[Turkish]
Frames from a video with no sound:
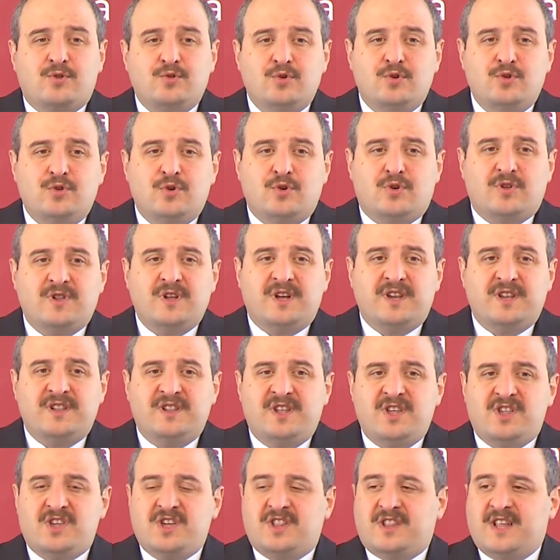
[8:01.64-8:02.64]
duydukları
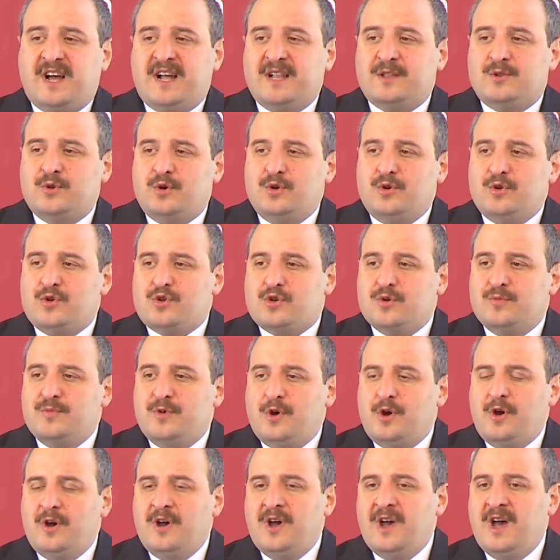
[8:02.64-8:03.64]
dijital
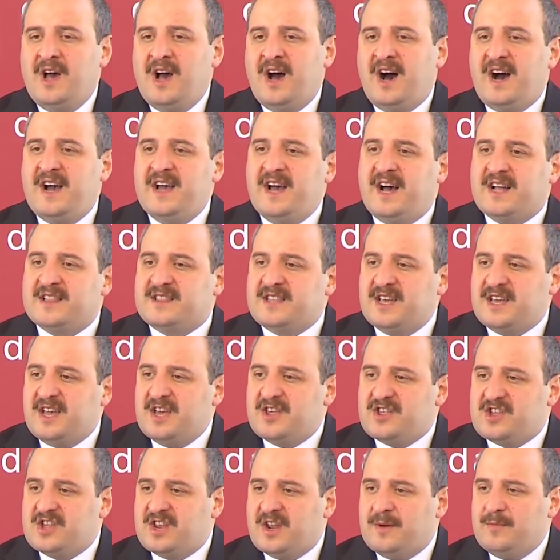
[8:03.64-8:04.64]
dönüşümü hayata
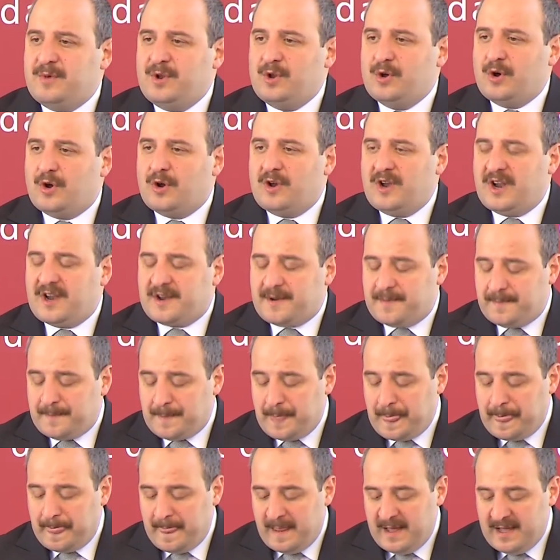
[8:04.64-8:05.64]
geçirebiliyorlar.
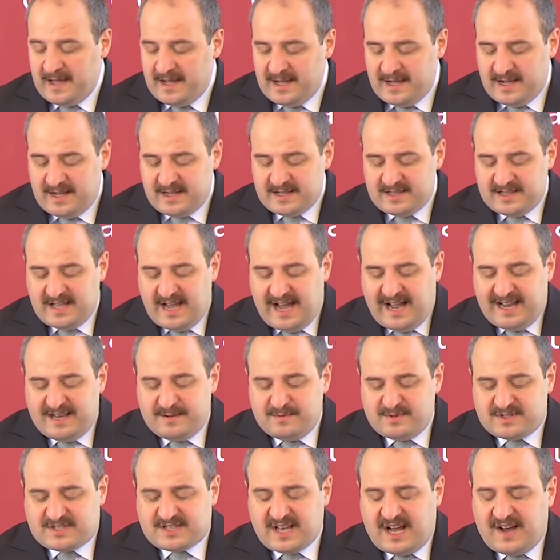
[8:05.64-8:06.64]
Değerli
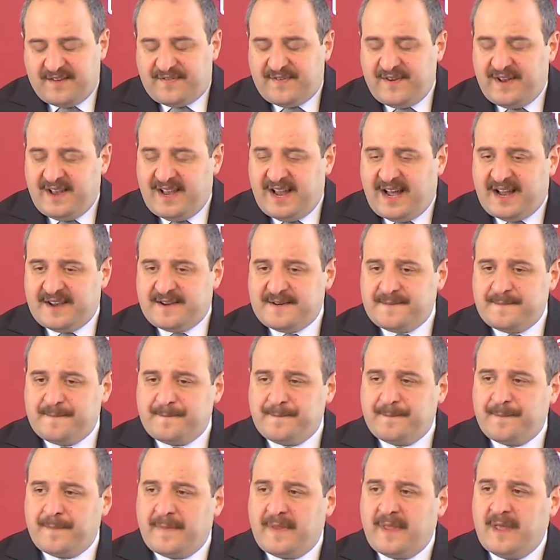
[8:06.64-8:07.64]
misafirler,
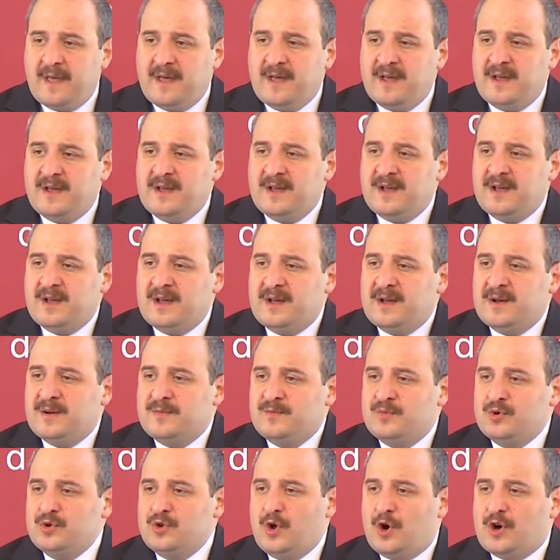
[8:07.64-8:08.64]

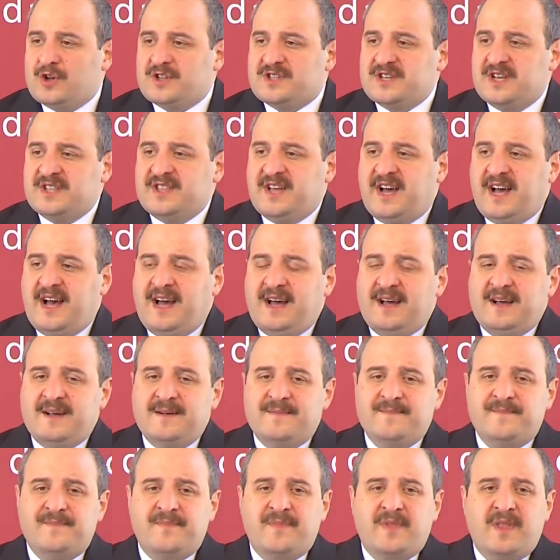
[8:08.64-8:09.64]
bu noktada
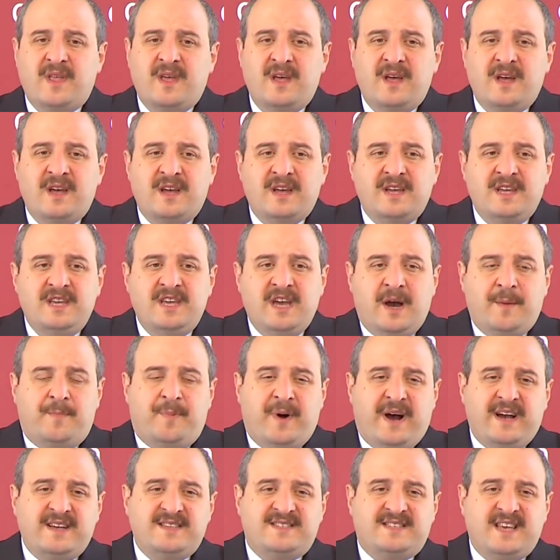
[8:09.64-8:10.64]

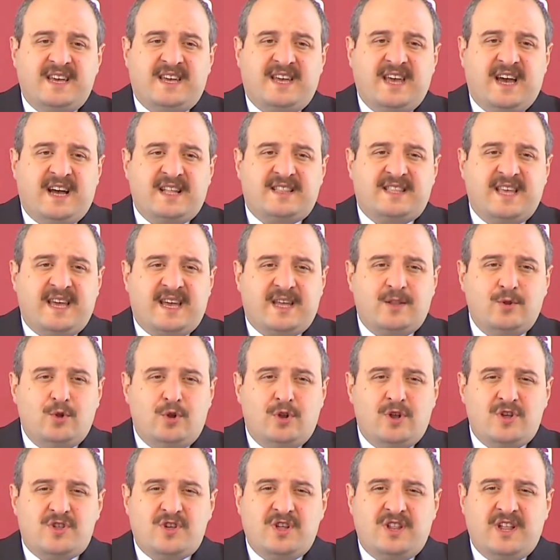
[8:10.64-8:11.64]
yapay zeka
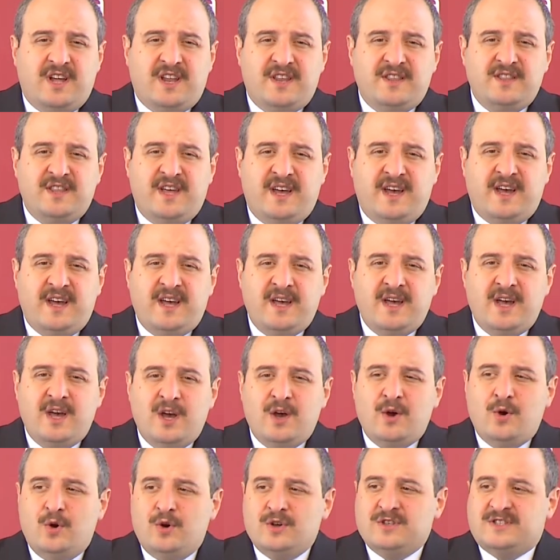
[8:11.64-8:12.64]
teknolojilerine
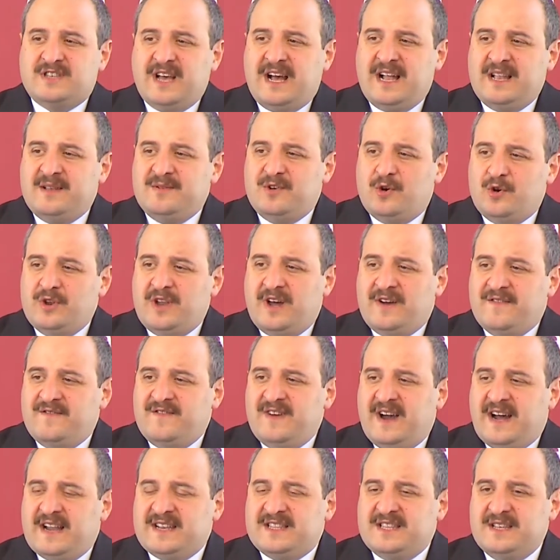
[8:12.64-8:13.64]
özel önem
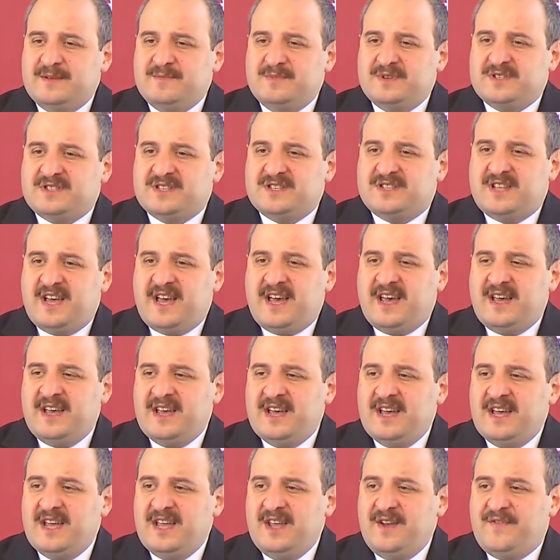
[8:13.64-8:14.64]
verdiğimizi de
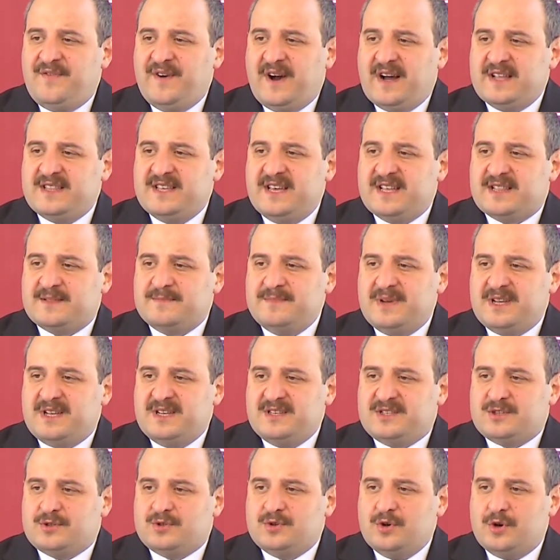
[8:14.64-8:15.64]
ifade etmek
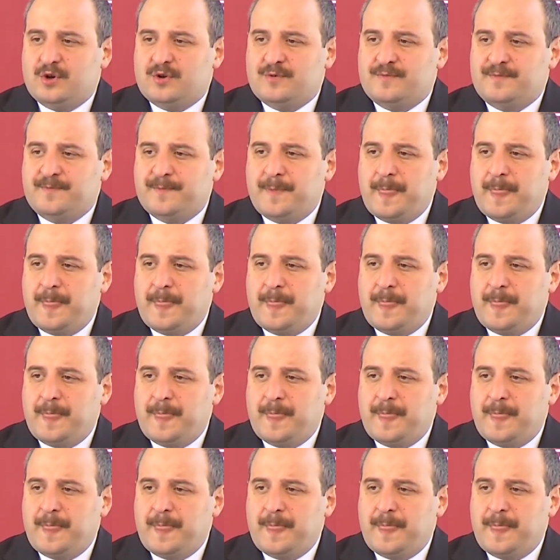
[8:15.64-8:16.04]
istiyorum.